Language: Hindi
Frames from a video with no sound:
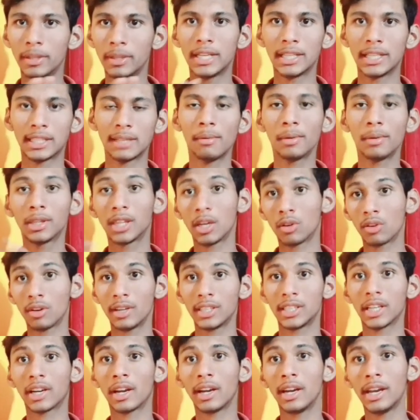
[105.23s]
पे जैसे मैं बताऊंगा
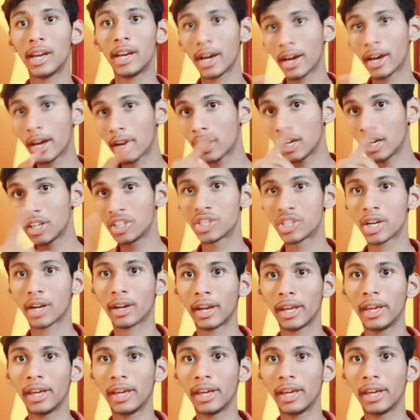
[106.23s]
वैसे कर लेना अगर रजिस्टर